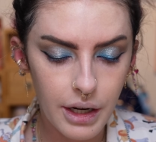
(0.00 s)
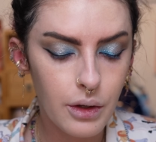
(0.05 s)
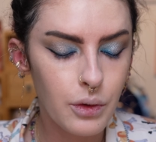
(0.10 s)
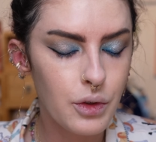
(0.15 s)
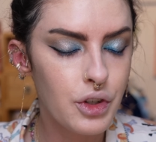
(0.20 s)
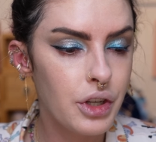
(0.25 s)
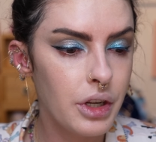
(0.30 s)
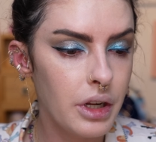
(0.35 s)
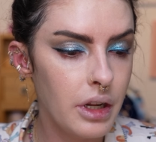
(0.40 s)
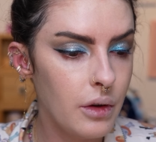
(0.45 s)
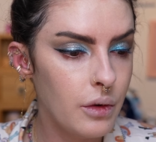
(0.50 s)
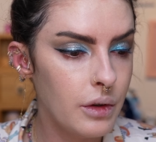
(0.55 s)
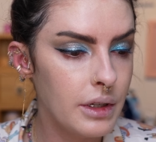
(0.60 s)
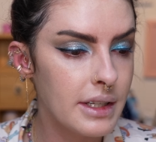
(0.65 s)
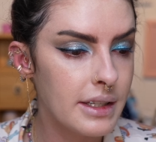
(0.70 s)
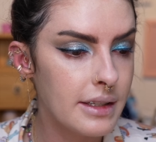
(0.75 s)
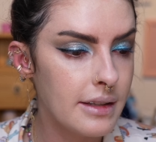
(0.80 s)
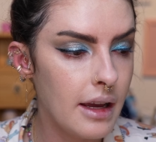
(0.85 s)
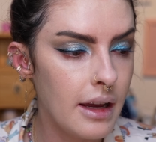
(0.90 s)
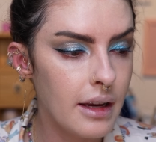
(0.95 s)
que eu tirei o
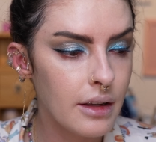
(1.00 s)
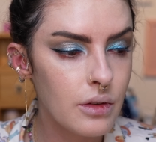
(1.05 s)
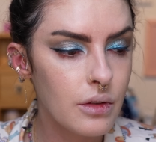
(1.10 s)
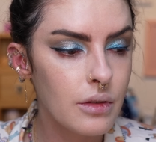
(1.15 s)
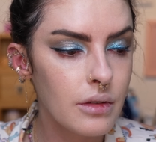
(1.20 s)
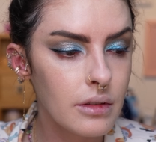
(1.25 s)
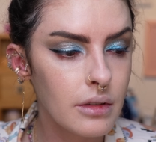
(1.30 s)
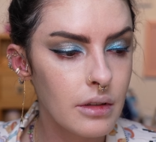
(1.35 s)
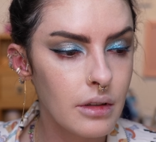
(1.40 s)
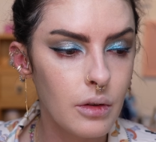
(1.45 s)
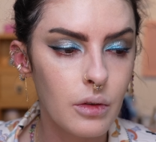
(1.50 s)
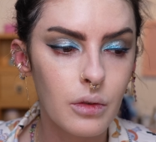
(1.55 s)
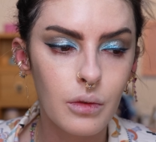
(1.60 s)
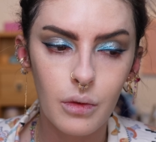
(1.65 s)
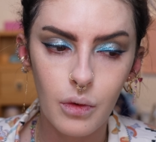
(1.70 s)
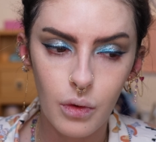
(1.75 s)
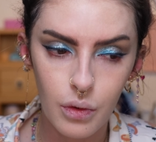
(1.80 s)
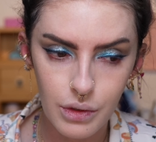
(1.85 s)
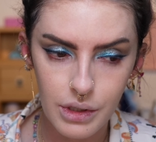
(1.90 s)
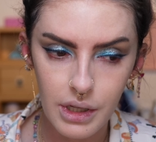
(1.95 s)
excesso, eu
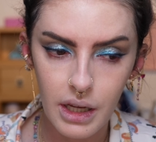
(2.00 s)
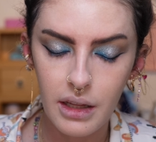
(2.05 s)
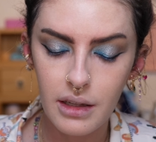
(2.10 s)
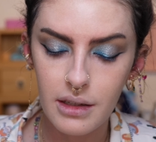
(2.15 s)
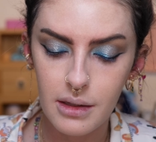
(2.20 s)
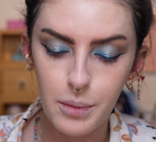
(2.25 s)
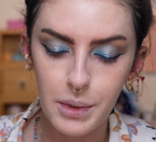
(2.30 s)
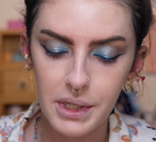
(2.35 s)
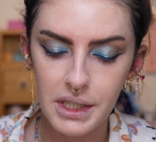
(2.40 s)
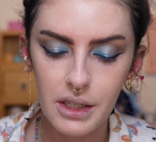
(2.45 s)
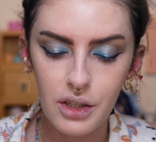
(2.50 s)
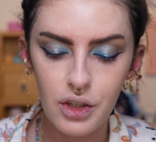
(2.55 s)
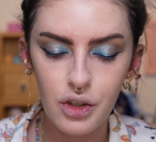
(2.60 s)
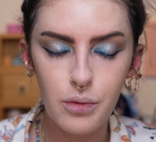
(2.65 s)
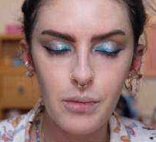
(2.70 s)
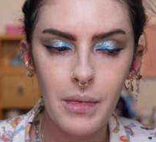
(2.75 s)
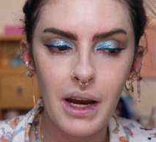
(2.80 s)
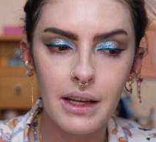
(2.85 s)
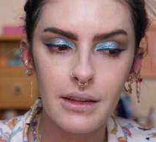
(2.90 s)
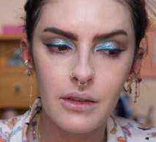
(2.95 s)
com certeza passei
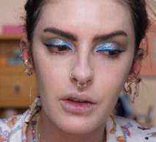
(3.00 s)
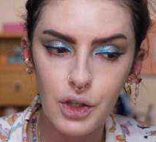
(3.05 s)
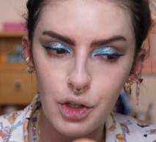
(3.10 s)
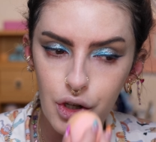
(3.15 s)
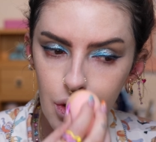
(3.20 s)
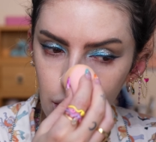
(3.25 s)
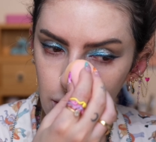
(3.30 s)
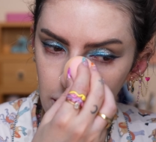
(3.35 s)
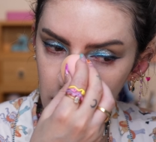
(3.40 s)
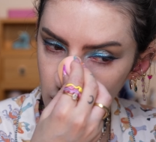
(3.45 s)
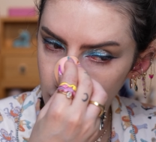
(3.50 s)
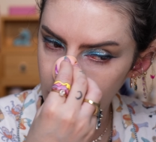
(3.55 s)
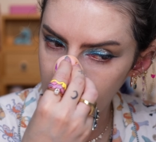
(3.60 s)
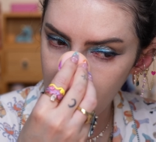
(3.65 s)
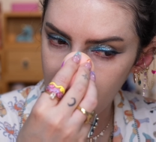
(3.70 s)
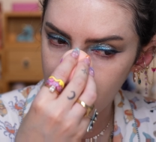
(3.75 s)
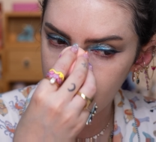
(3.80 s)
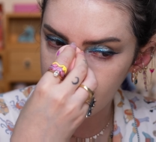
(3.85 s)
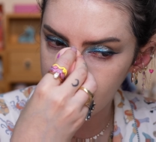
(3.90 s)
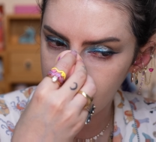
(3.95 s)
demais. Eu acho que uma
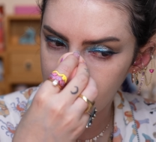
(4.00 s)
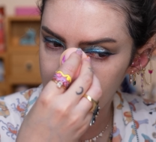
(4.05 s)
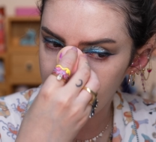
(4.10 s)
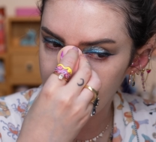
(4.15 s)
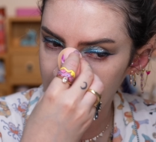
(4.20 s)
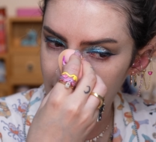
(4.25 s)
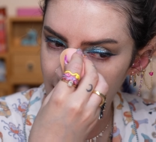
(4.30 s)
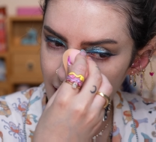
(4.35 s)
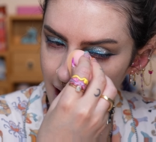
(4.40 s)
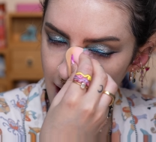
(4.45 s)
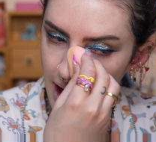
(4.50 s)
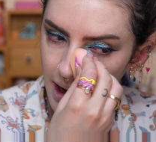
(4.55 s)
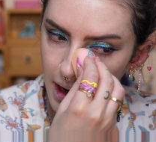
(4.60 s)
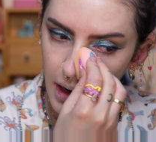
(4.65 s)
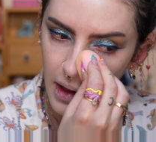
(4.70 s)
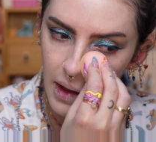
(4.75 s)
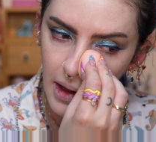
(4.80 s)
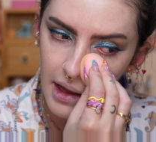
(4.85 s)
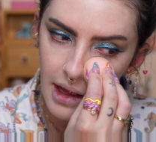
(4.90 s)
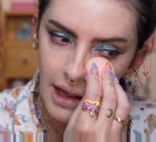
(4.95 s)
colherzinha
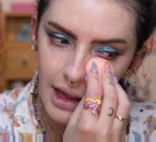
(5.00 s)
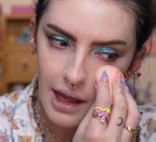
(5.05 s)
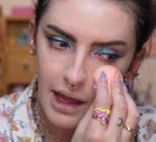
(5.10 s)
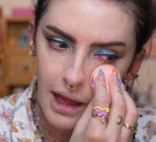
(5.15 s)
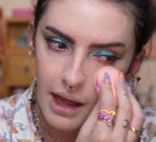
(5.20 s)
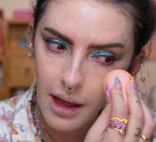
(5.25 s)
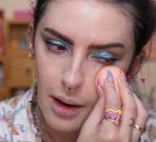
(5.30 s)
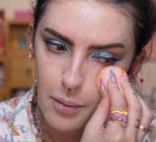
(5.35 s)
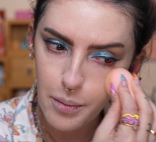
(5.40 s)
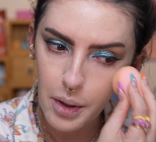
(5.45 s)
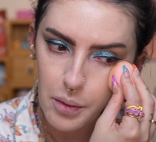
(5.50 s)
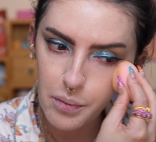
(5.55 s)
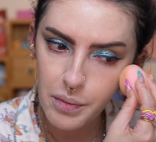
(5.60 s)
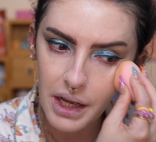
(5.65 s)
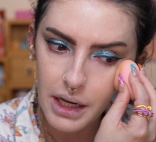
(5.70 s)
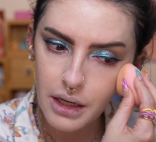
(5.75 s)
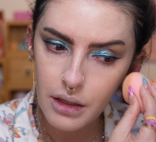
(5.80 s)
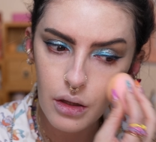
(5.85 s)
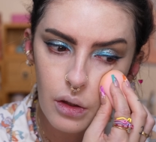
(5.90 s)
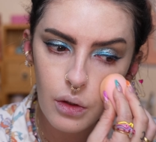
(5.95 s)
daquela é pra
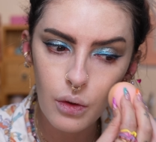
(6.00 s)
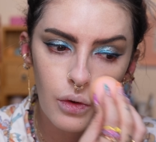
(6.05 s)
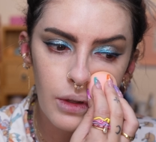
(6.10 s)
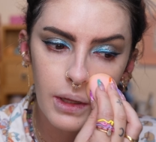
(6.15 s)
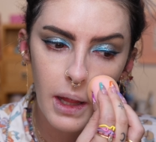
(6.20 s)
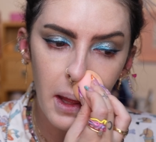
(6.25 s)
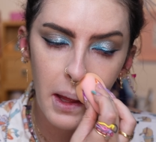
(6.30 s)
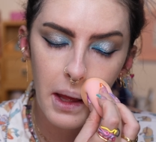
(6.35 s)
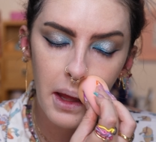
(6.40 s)
pele toda.